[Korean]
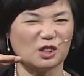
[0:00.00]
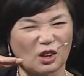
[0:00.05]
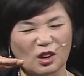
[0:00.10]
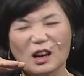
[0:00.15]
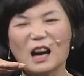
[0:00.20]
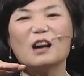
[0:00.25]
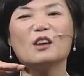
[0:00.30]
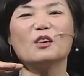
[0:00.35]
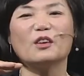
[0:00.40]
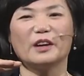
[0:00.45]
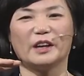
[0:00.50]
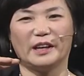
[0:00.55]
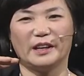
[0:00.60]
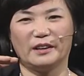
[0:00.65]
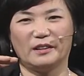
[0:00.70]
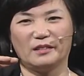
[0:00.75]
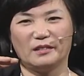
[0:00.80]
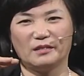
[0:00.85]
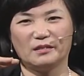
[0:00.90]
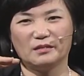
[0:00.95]
정한
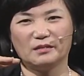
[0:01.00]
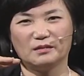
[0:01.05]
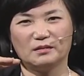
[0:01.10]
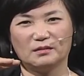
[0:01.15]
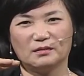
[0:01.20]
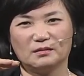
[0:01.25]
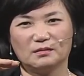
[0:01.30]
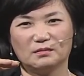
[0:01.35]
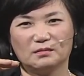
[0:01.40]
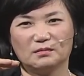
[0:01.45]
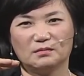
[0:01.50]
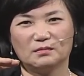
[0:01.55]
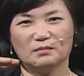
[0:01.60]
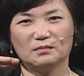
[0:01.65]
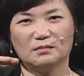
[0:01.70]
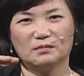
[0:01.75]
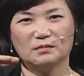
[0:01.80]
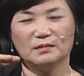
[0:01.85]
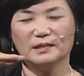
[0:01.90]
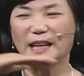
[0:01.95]
거예요.
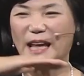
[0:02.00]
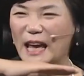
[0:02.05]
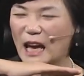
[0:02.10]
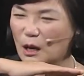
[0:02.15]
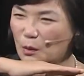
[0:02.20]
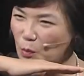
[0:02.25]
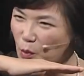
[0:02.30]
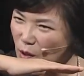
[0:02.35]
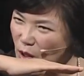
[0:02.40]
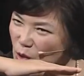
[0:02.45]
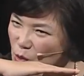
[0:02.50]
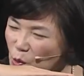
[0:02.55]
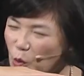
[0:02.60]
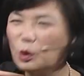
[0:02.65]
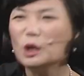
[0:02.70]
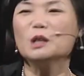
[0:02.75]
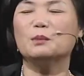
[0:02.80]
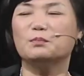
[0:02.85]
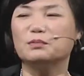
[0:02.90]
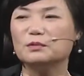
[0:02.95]
내 행복의
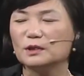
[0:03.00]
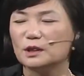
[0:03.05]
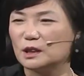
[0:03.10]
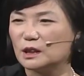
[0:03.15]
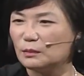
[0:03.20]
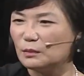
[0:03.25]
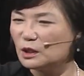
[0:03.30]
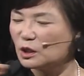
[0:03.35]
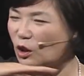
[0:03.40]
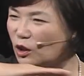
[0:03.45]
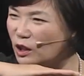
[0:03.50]
손익분기점을